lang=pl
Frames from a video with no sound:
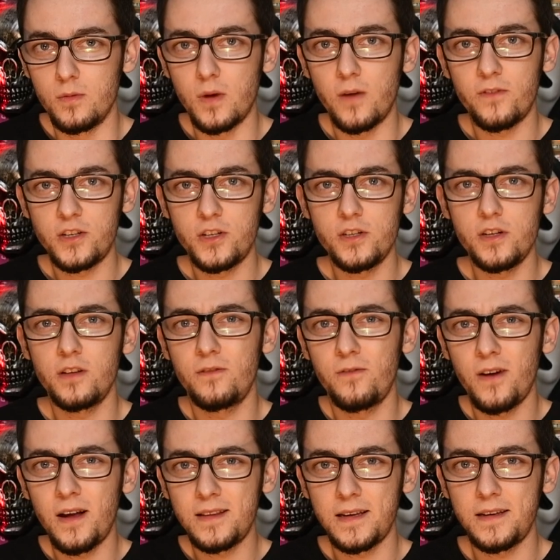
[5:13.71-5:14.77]
Mam wrażenie,
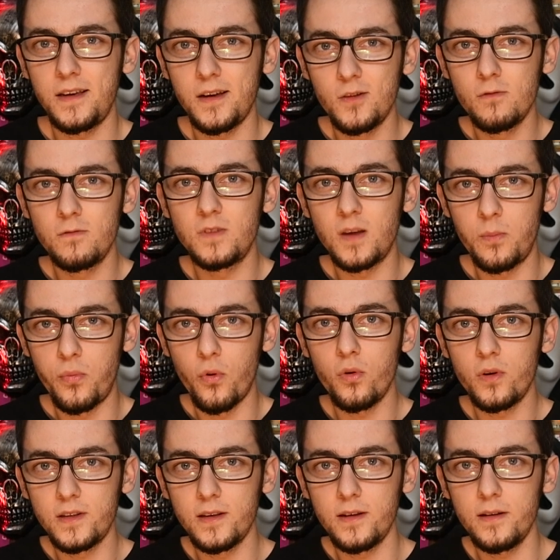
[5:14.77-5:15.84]
dwa takie główne
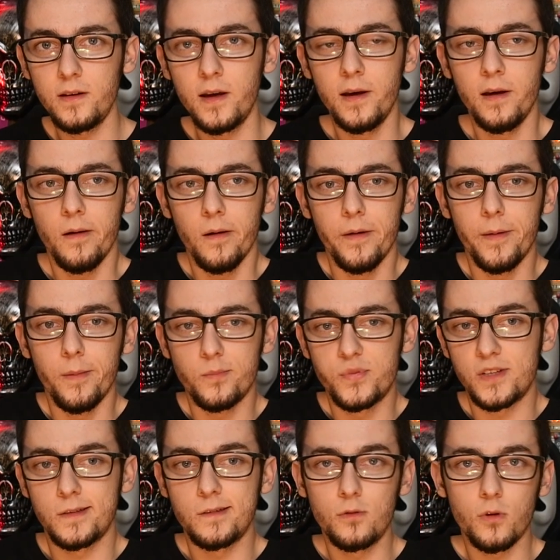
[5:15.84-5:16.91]
punkty, E,
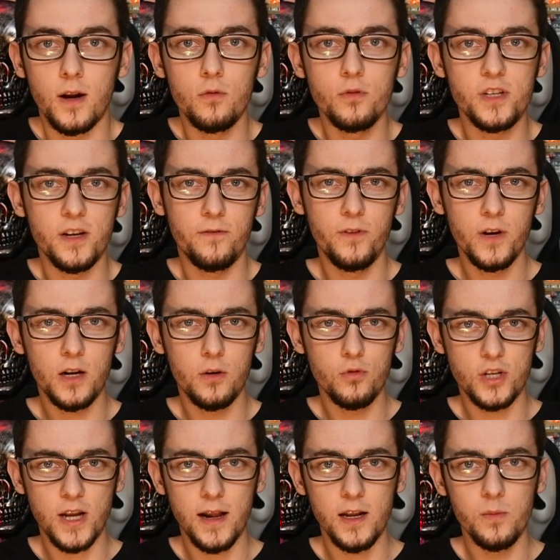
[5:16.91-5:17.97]
przez które ludzie
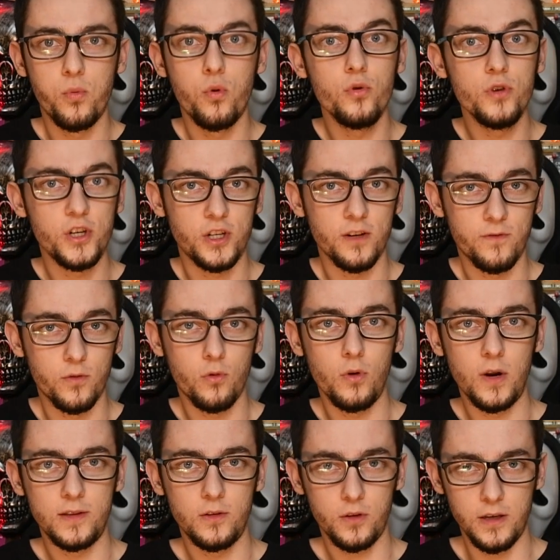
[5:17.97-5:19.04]
wykluczali pójście w
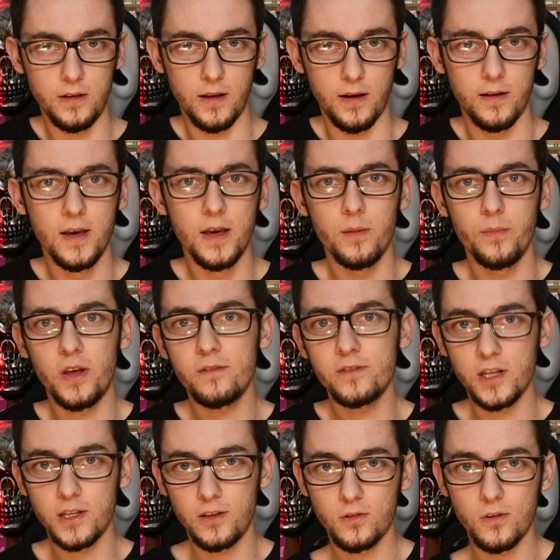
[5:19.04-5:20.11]
ogóle do kina.
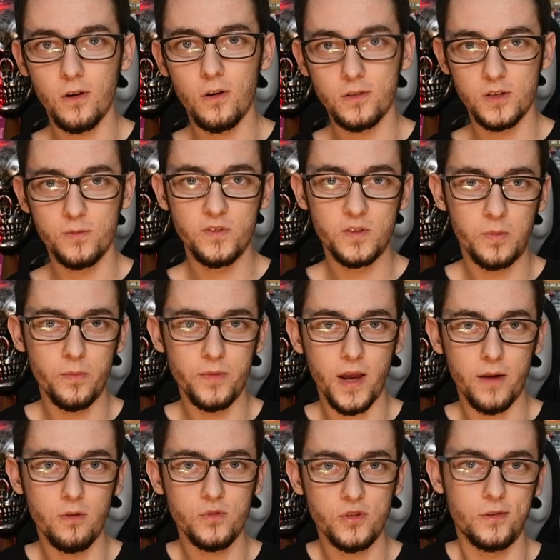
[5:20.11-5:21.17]
Pierwsze to to, o czym
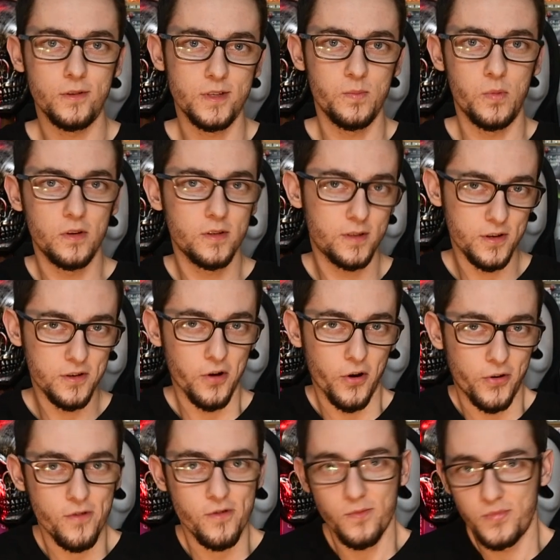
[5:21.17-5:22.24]
wspomniałem, że to jest polski
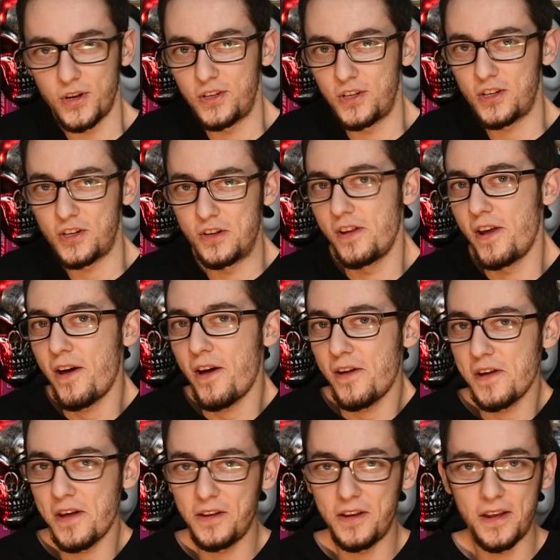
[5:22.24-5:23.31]
horror, no przecież nie,
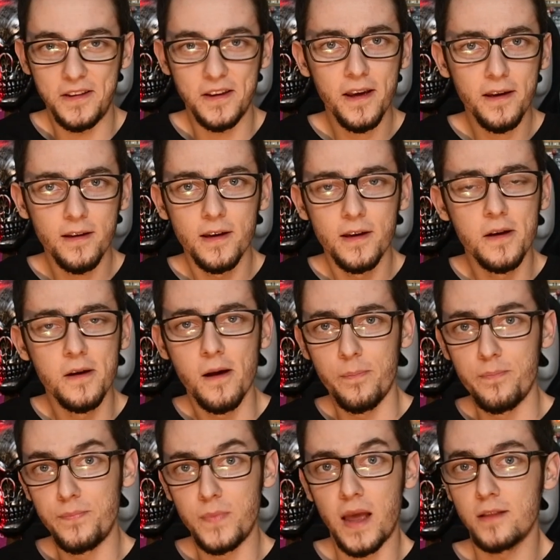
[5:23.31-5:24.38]
nie, nie, nie.
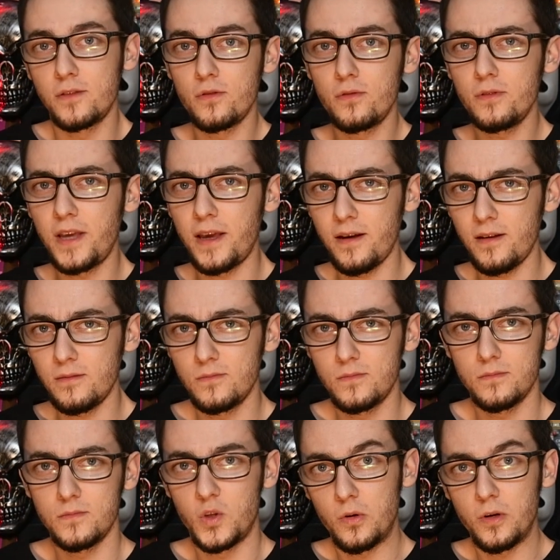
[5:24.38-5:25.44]
Mm, a drugie,
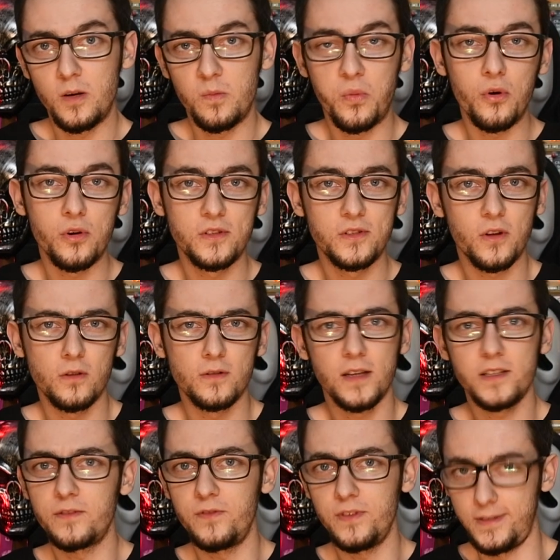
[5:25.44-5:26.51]
drugi punkt to
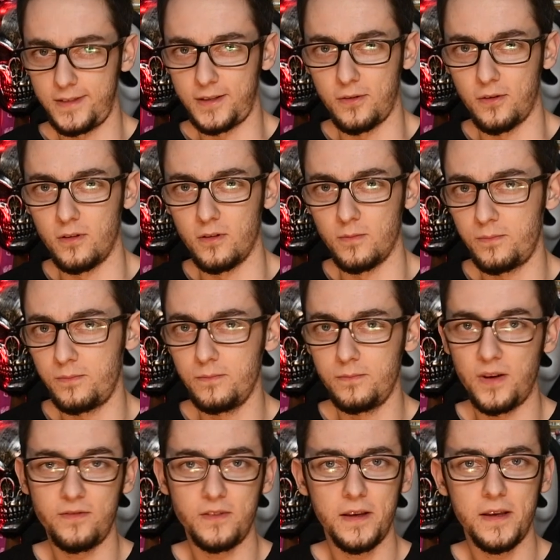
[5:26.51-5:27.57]
nazwisko
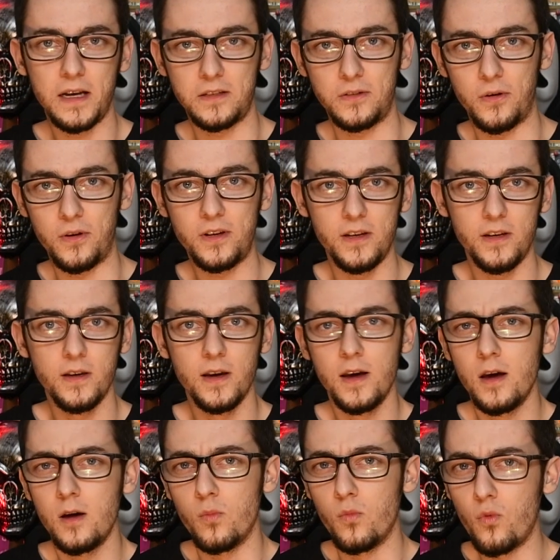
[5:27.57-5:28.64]
pewnej aktorki,
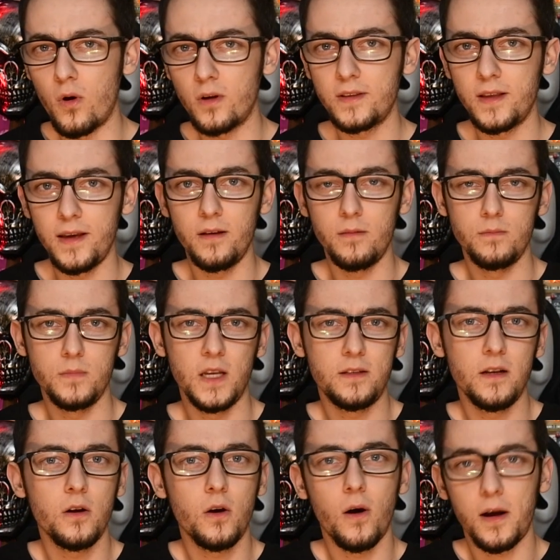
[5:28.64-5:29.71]
młodej, nie
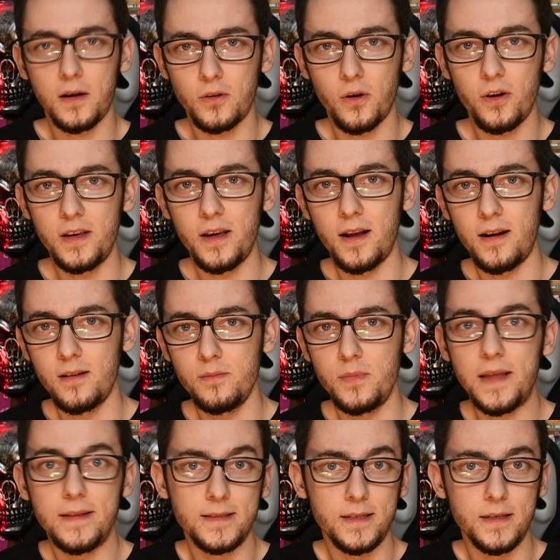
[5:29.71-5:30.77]
tylko aktorki, ale
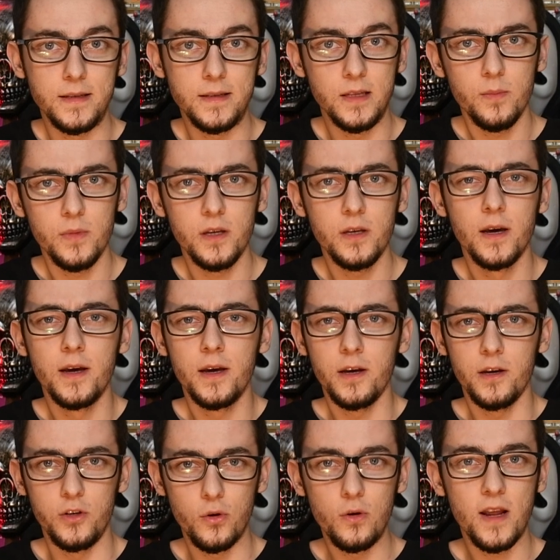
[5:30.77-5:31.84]
między innymi
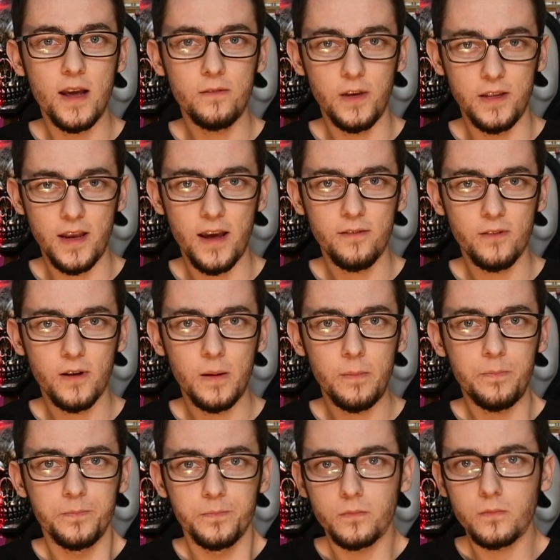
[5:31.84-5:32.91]
Julia
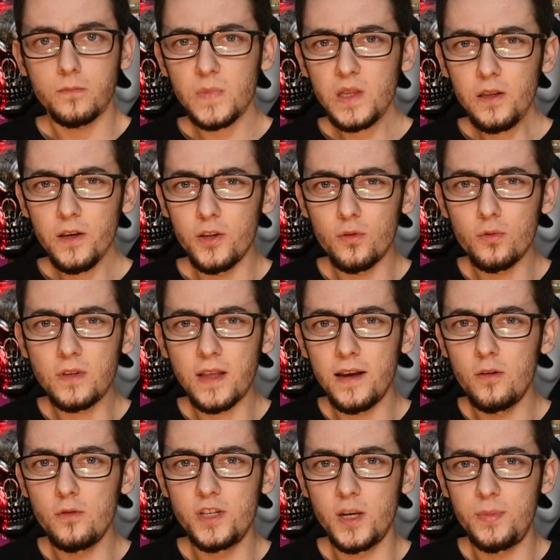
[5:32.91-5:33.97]
Wieniawa. I tutaj
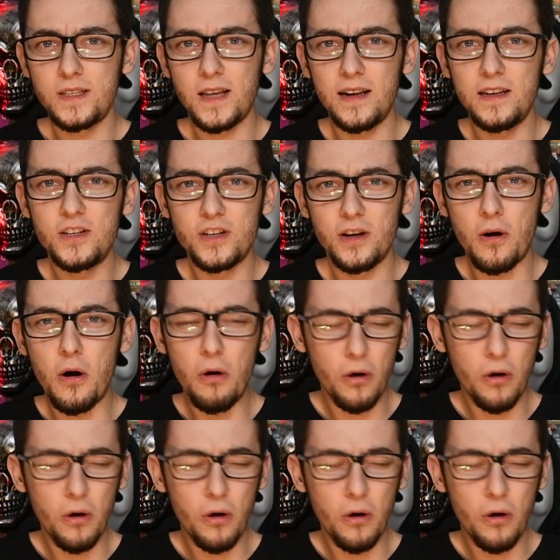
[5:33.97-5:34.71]
ludzie pisali, że